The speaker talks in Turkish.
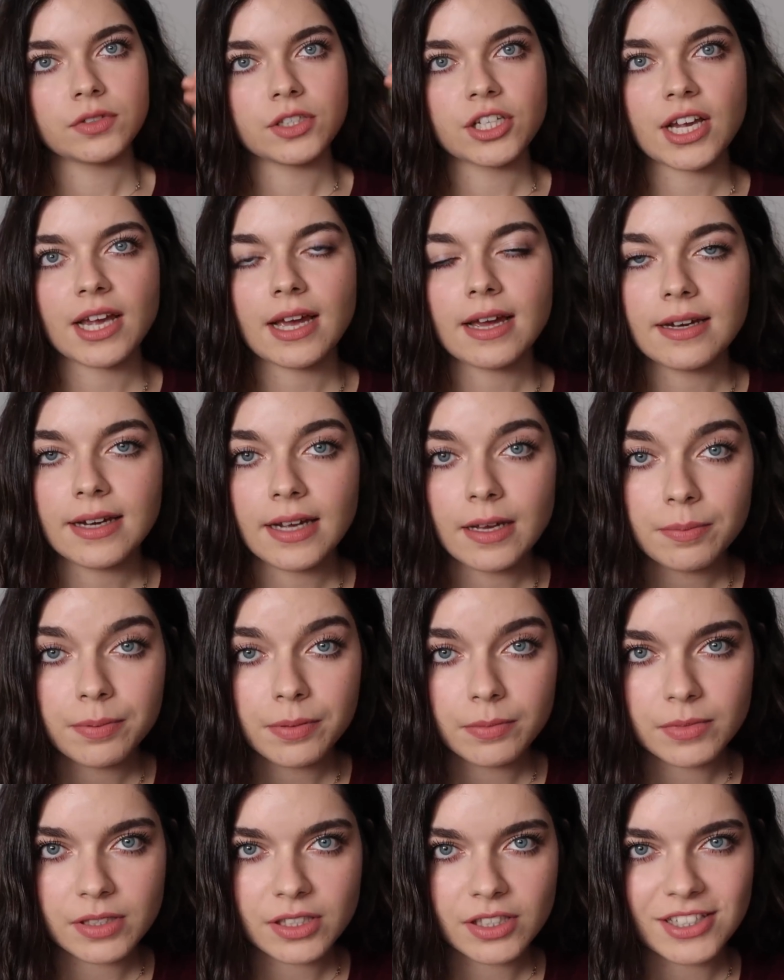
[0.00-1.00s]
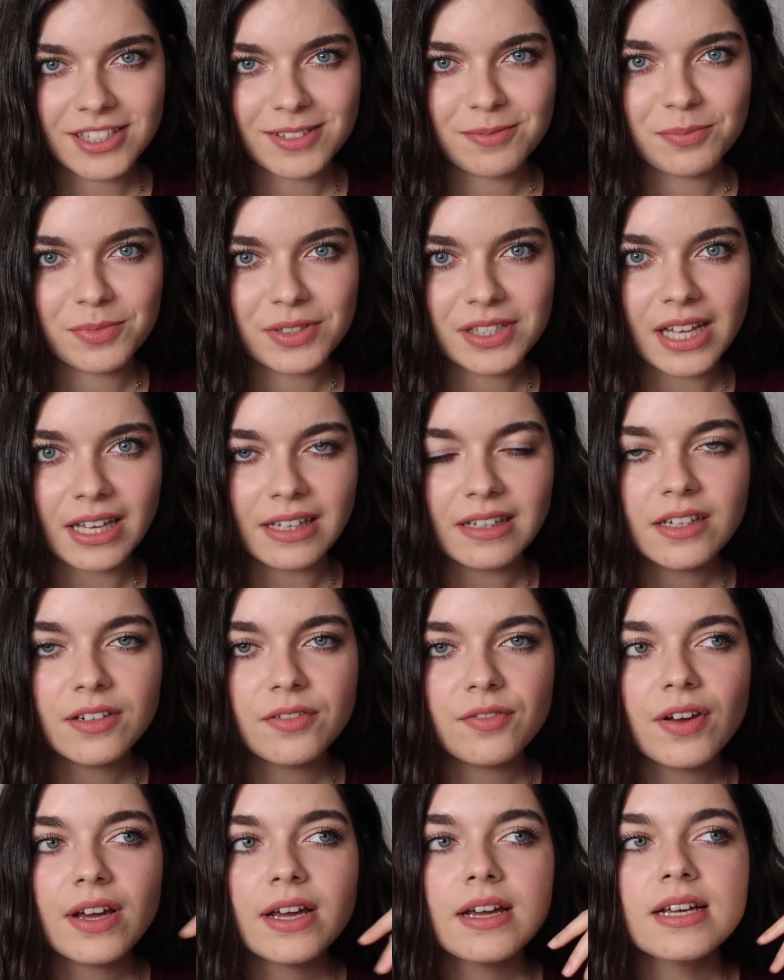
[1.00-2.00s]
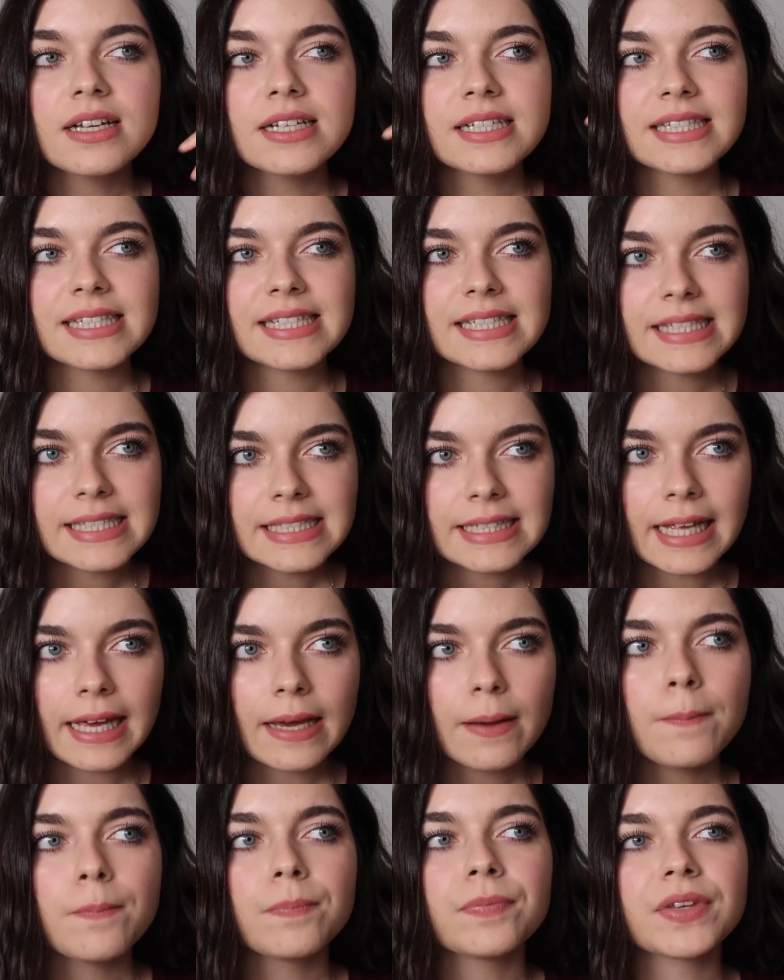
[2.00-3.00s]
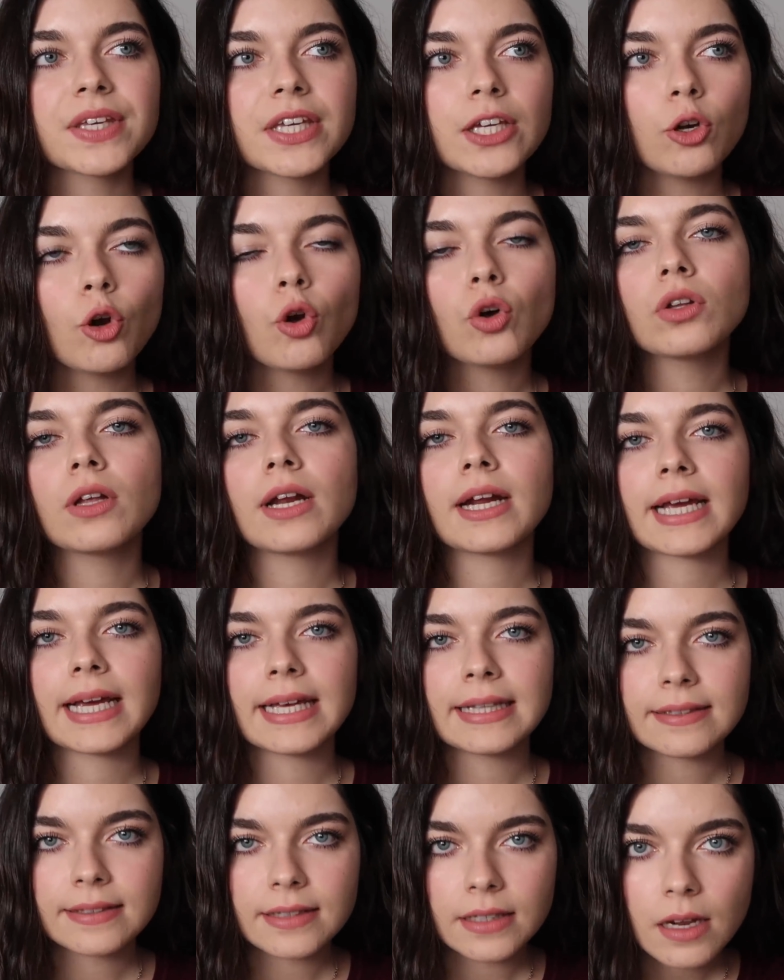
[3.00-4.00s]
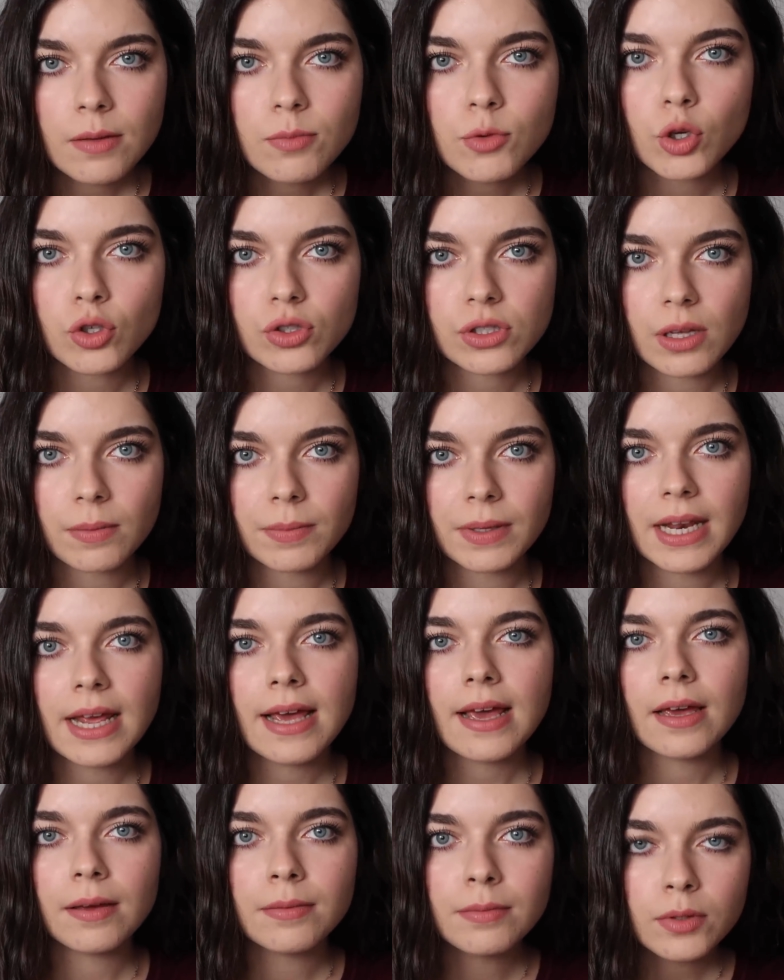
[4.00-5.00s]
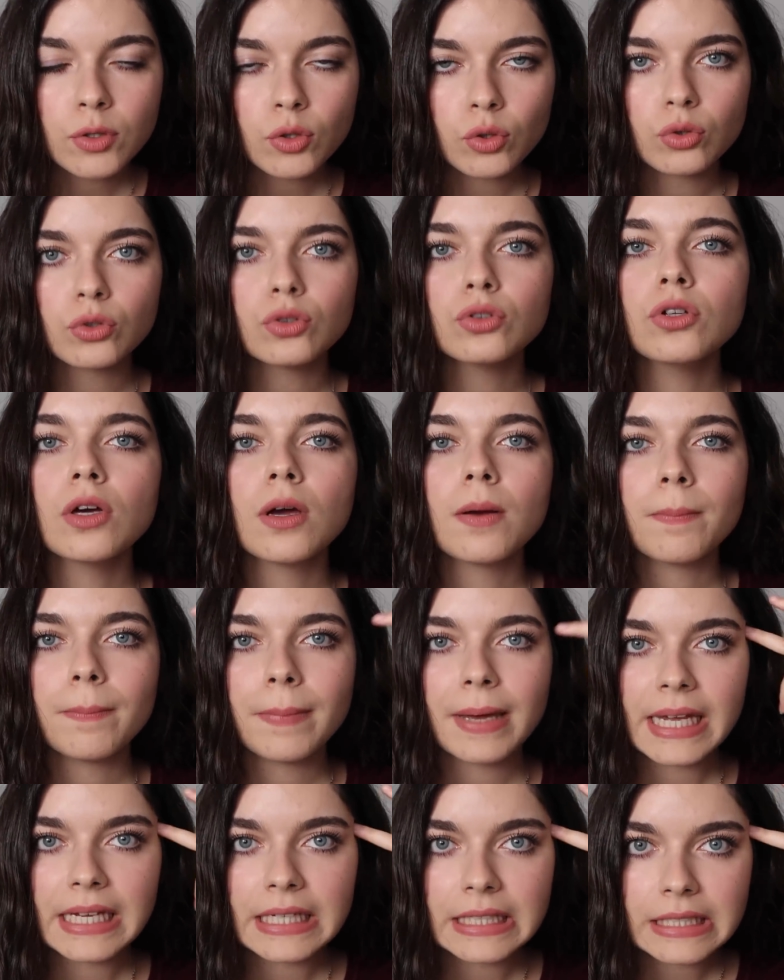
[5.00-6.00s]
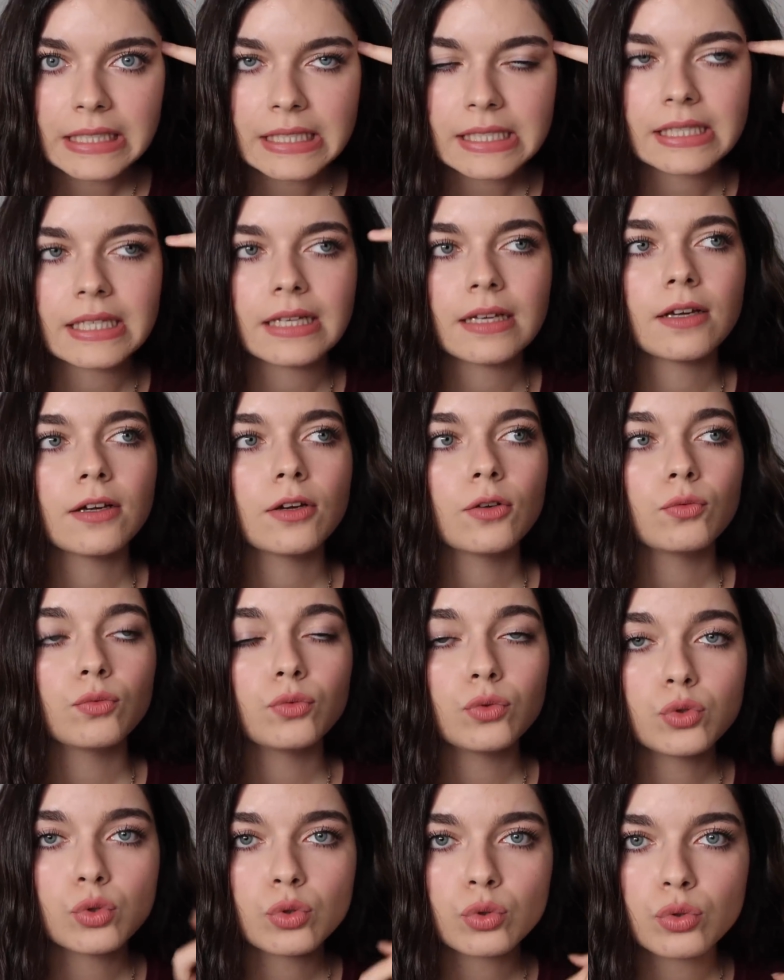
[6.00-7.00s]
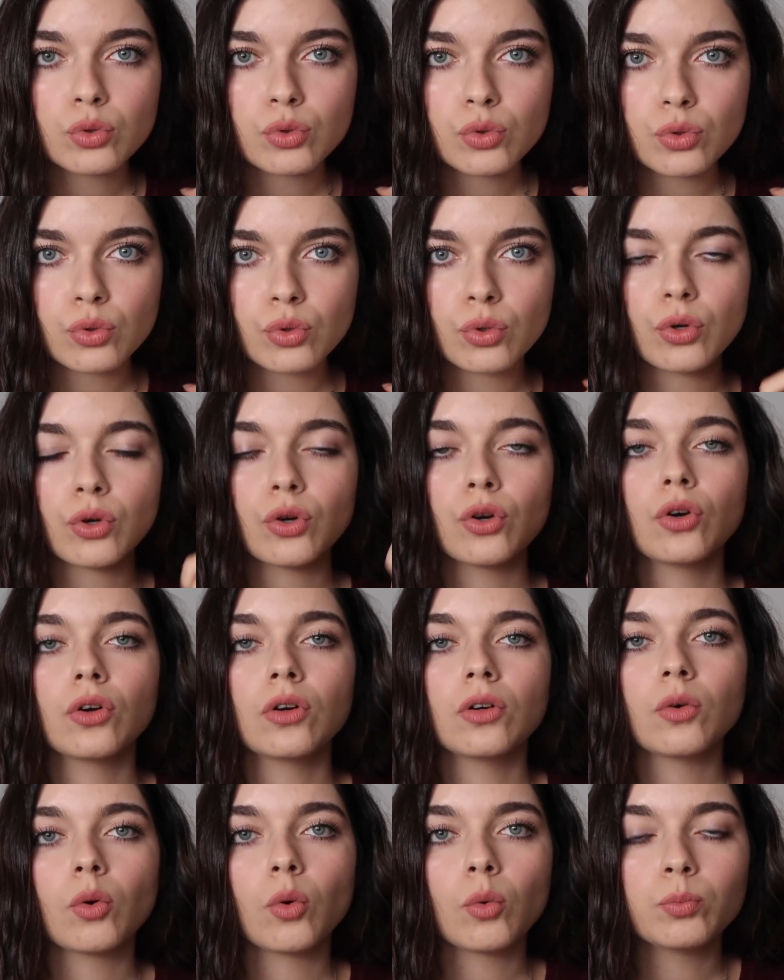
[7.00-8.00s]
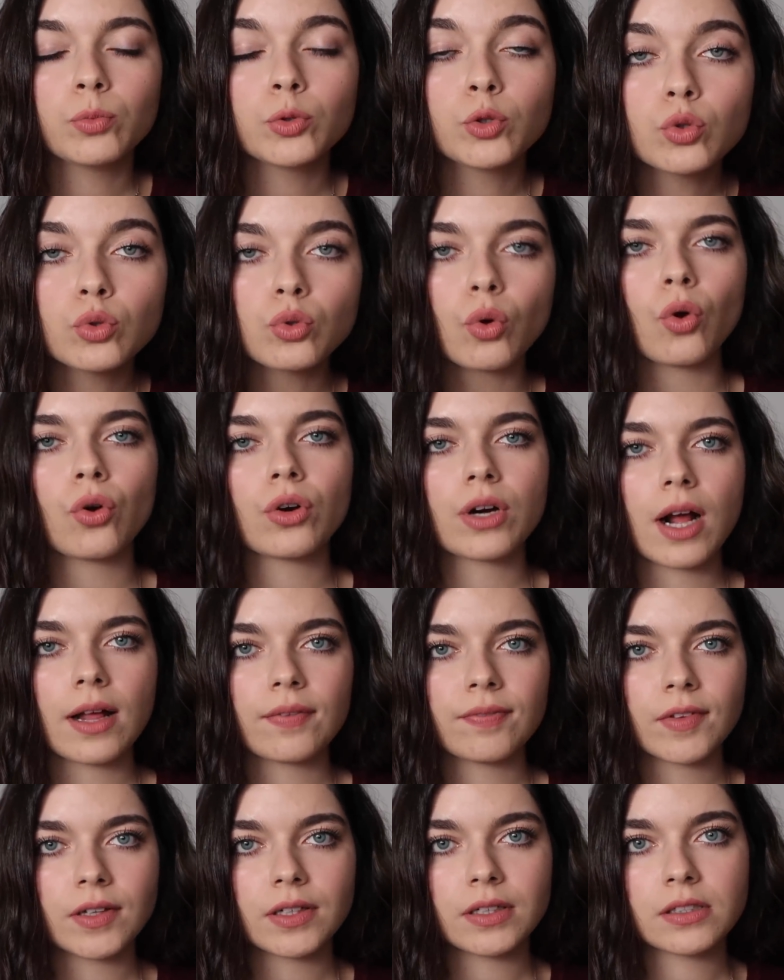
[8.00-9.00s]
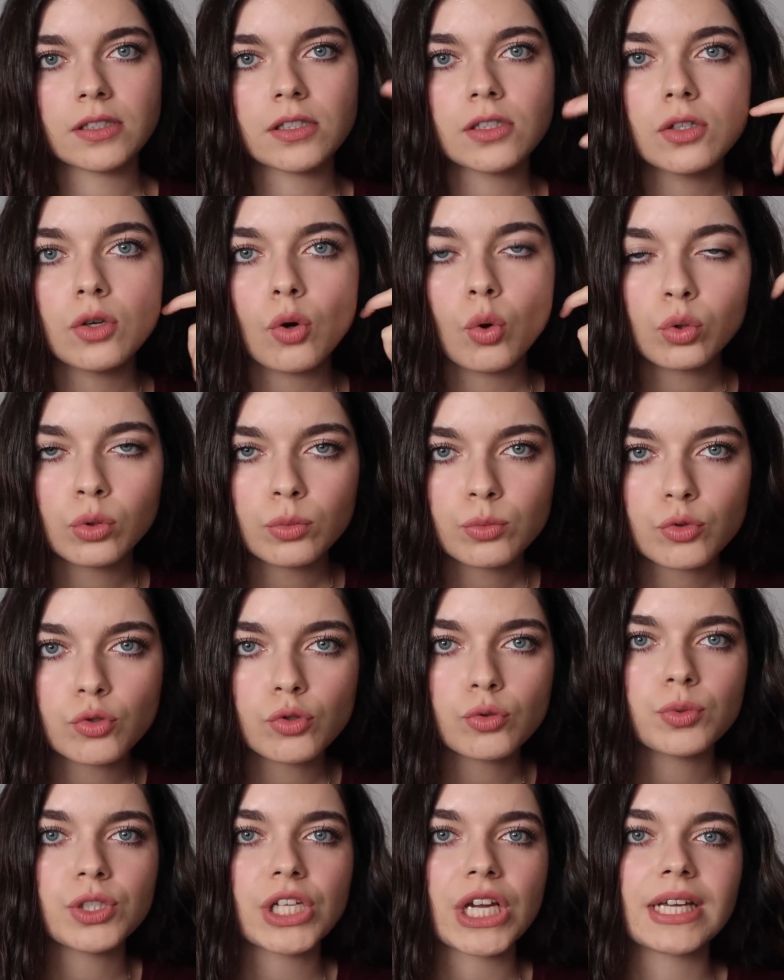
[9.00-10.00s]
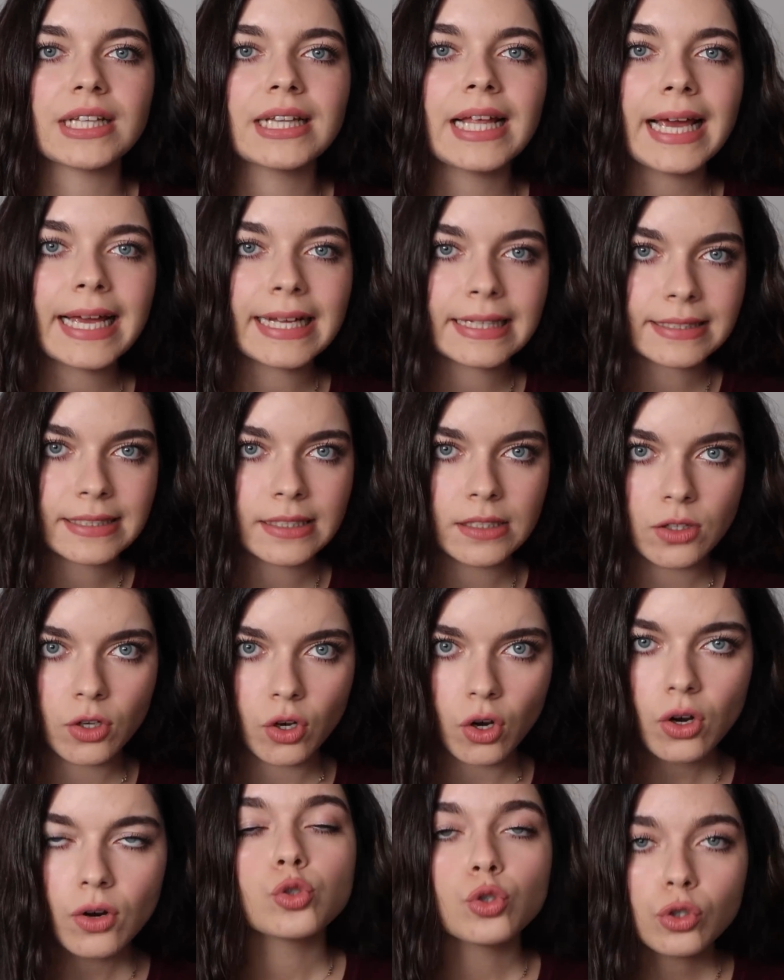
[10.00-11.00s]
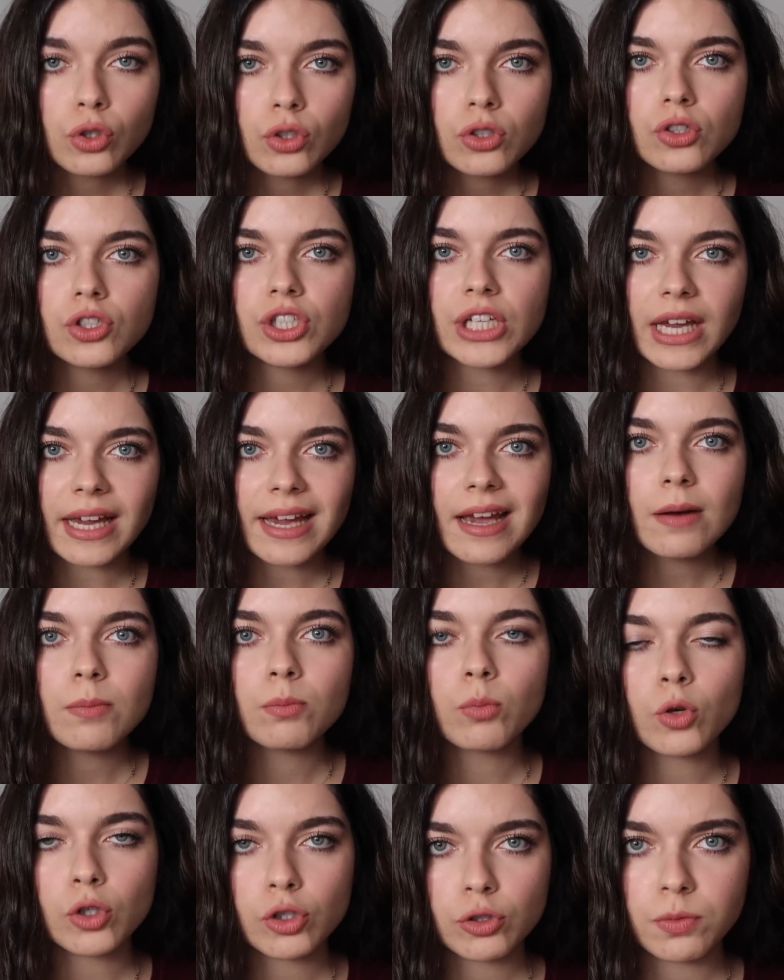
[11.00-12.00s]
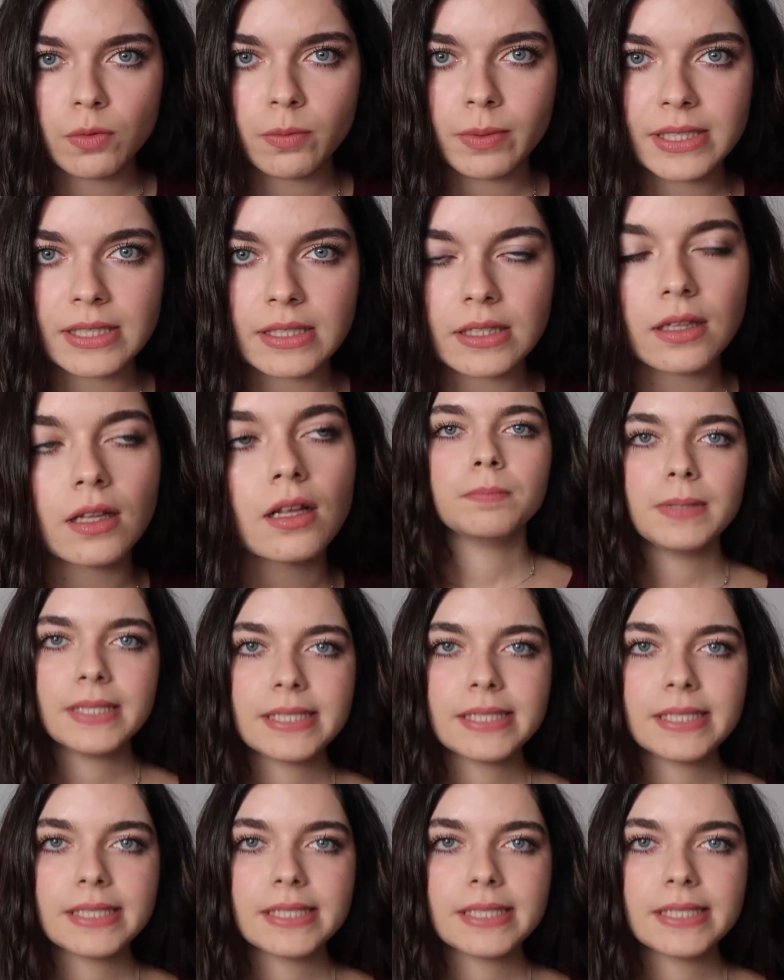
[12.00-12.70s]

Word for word: Şeker hepimiz için bir zehir ve sizi de kilo olarak etkilemiyorsa bile emin olun beyninizi, vücudunuzu, bütün organlarınızı olumsuz bir şekilde etkiliyor. Çünkü şeker boş bir besin.